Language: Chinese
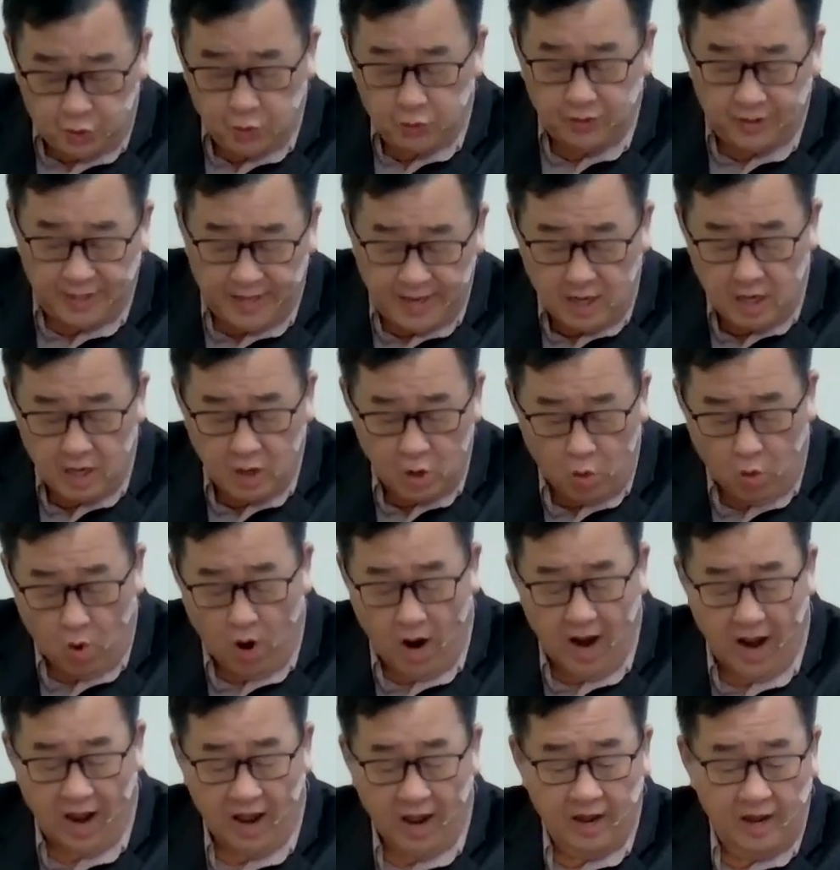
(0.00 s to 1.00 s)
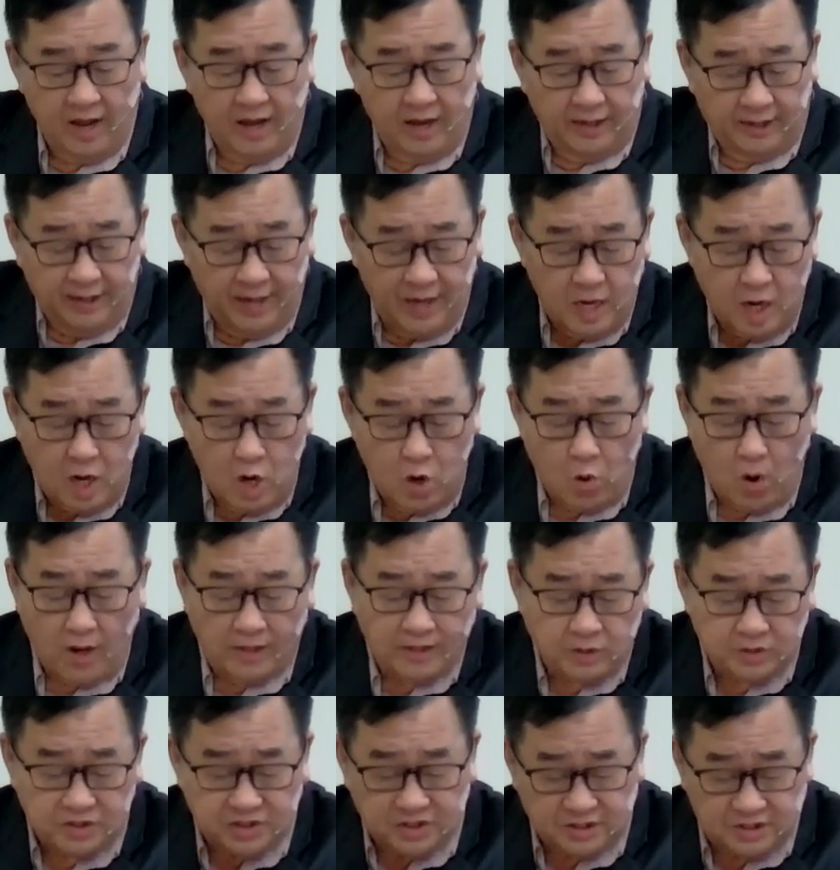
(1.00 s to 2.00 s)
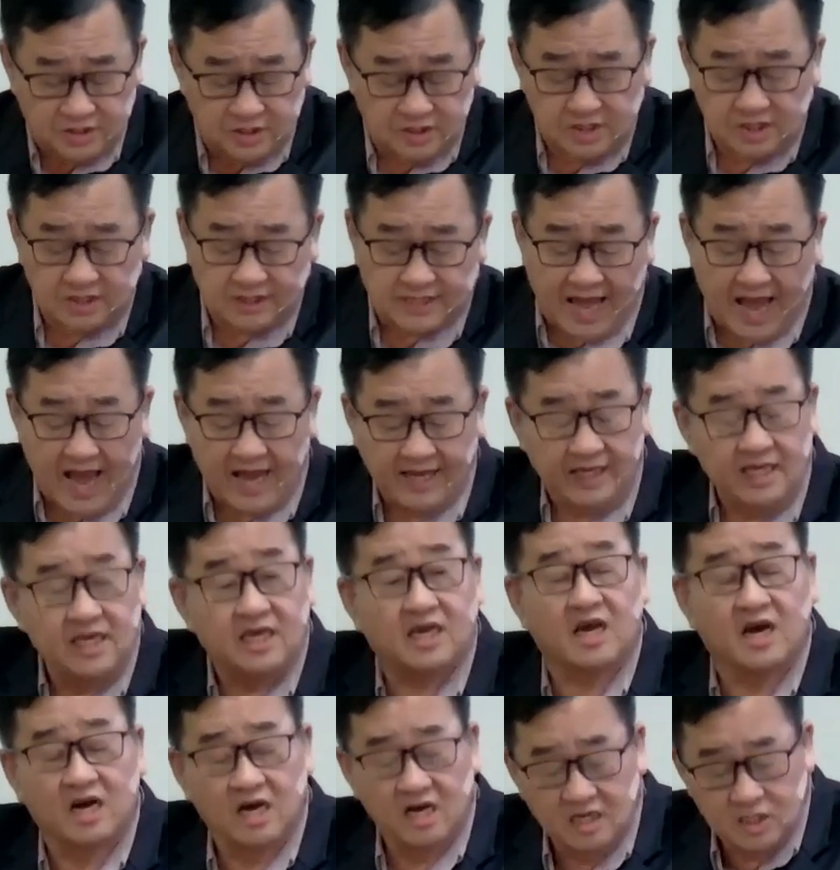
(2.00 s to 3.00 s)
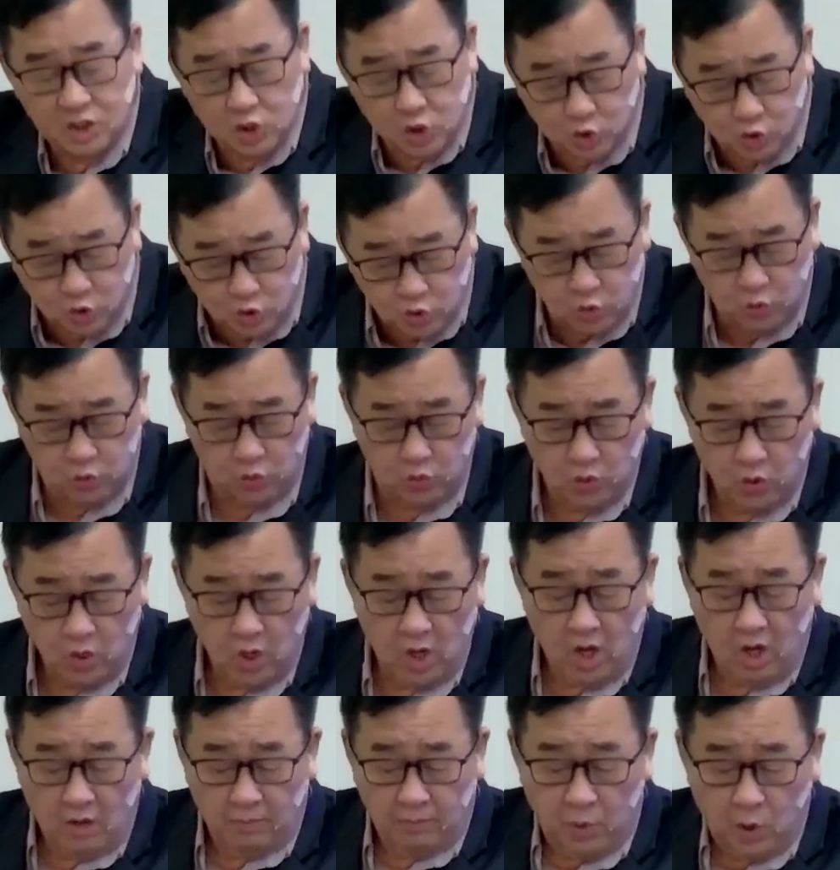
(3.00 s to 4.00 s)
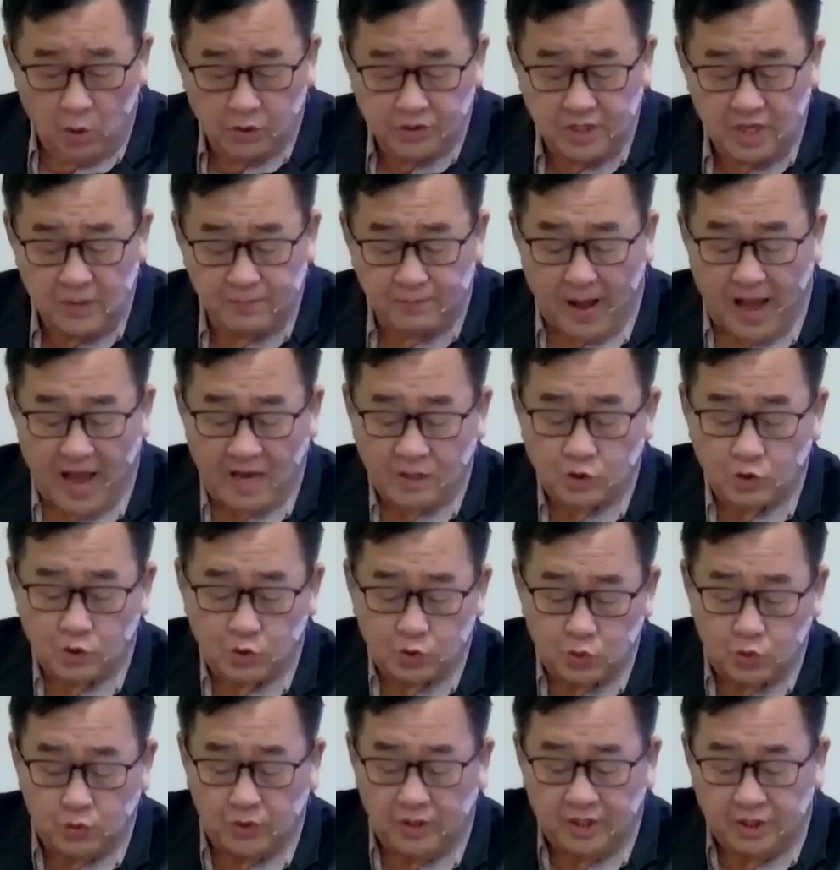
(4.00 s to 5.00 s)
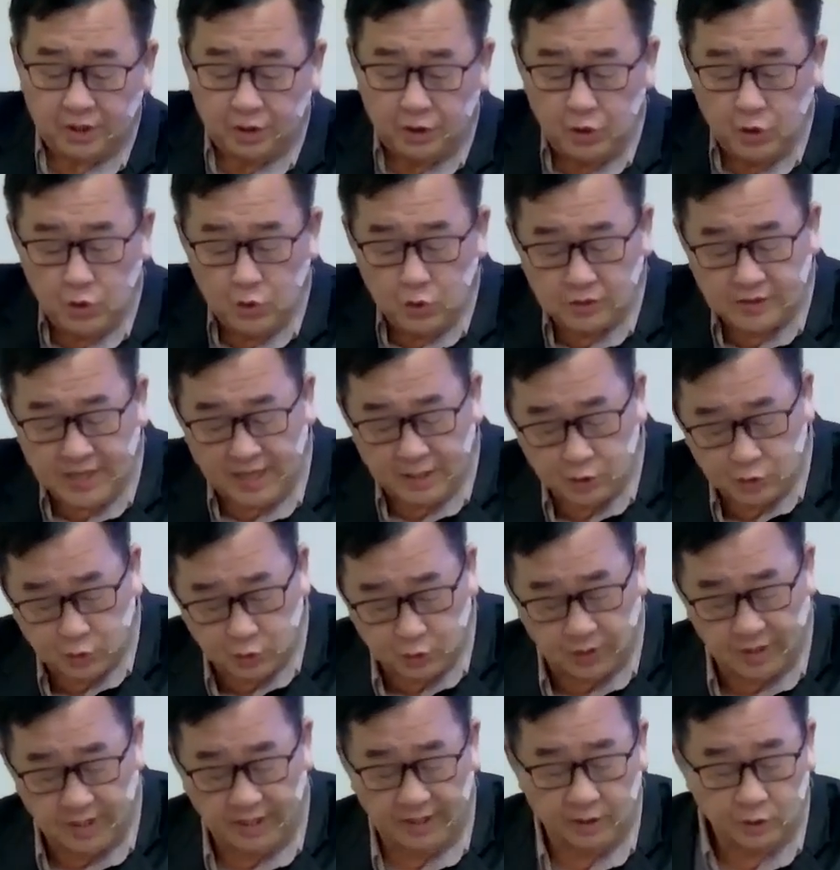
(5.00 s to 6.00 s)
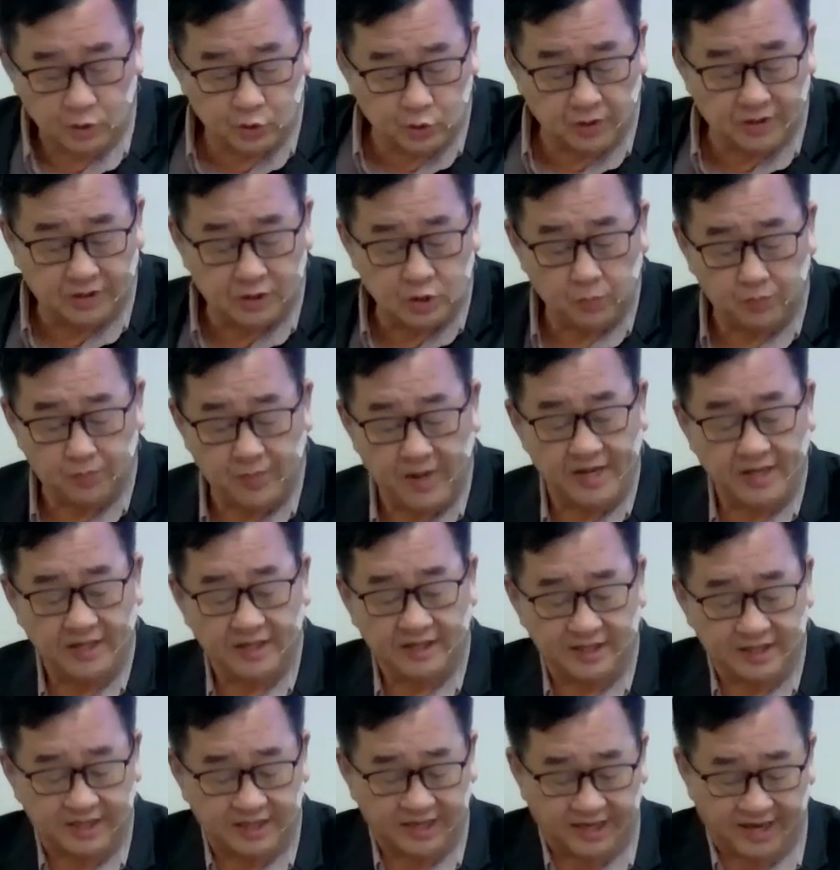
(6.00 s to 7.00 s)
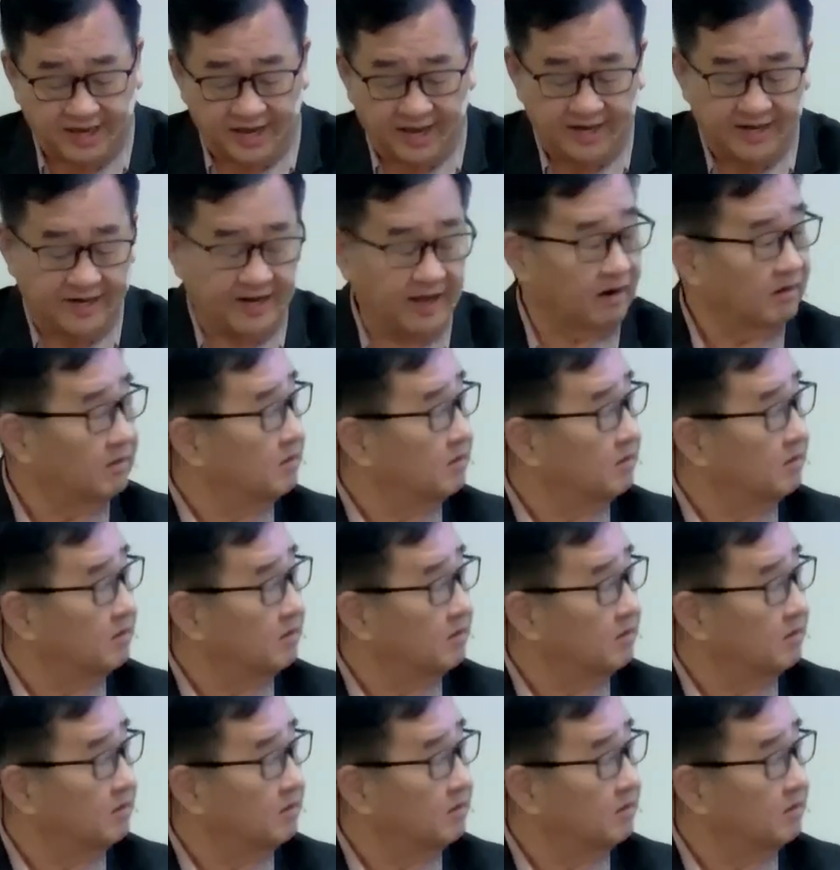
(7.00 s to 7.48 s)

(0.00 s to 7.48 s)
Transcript: 耶和华，耶和华就指示他一棵树，摩西把树一丢在水里，水就变甜了，